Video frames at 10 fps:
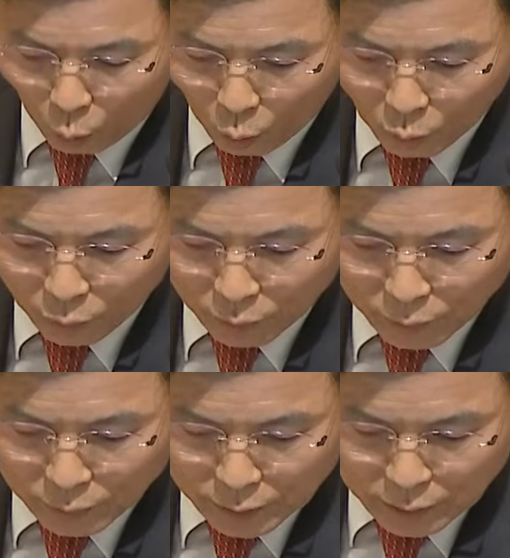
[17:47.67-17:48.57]
心
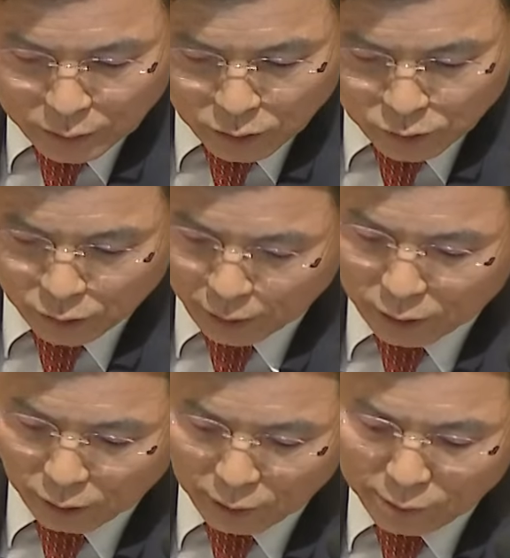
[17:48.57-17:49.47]
情の共感をし
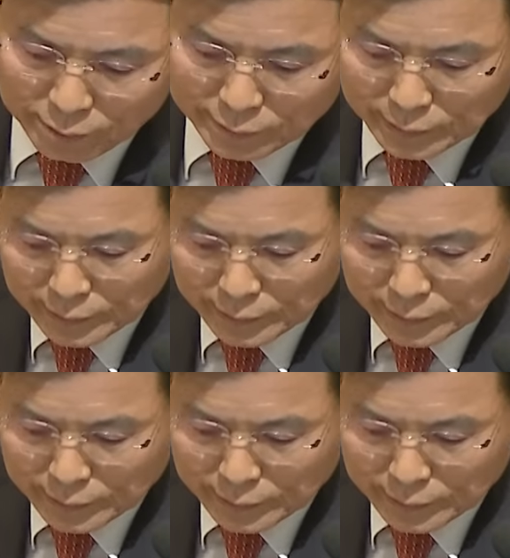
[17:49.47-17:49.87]
ました